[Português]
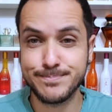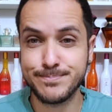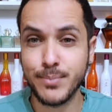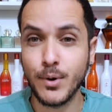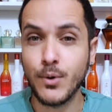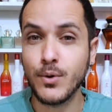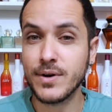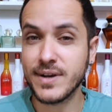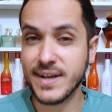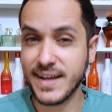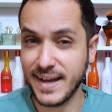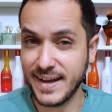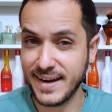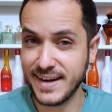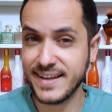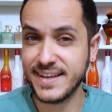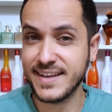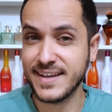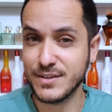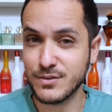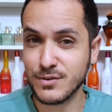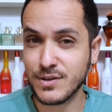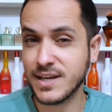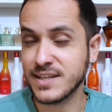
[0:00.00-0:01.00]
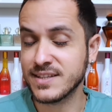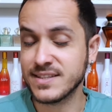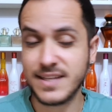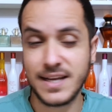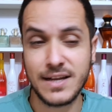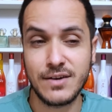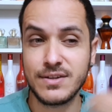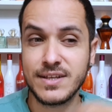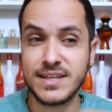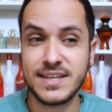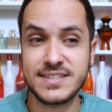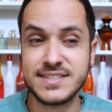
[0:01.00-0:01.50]
porcaria no
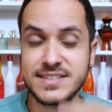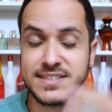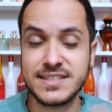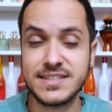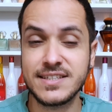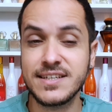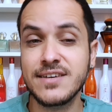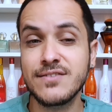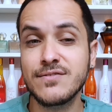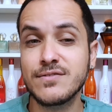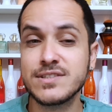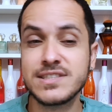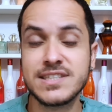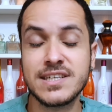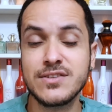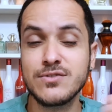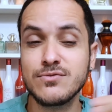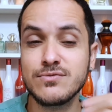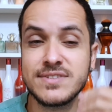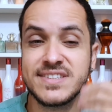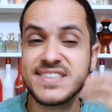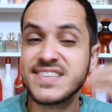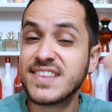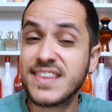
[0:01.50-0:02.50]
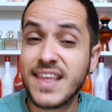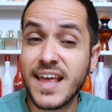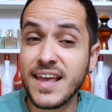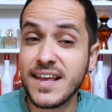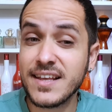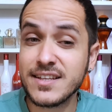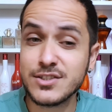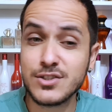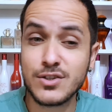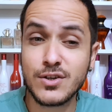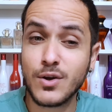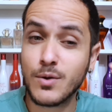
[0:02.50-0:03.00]
catálogo, que assim, você não
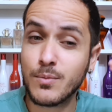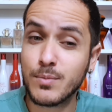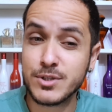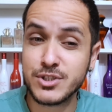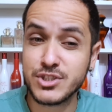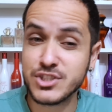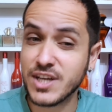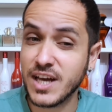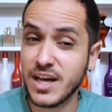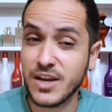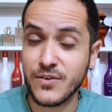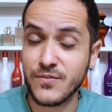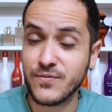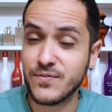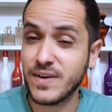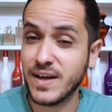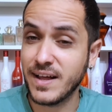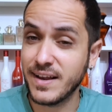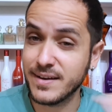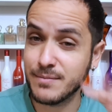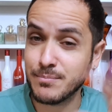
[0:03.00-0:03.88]
entende o que o Boticário fala.